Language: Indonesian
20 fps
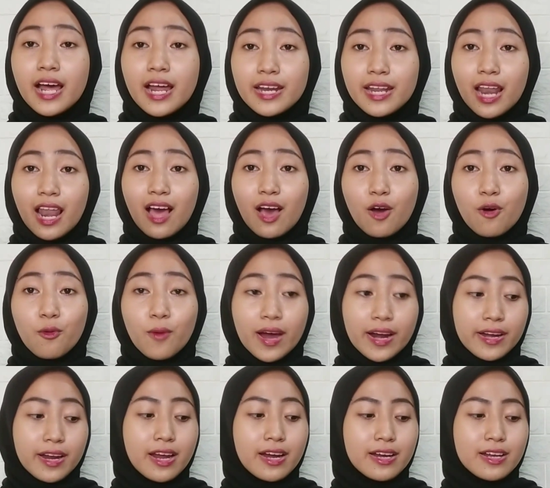adalah
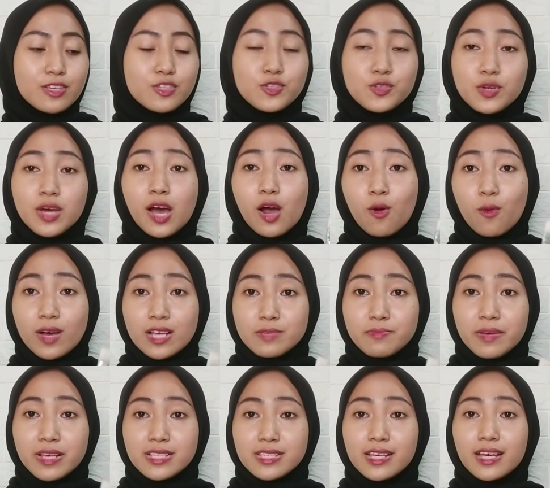wadah dan juga
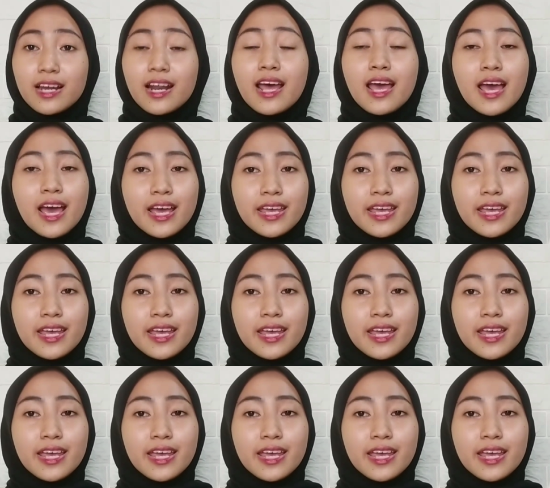kuas masker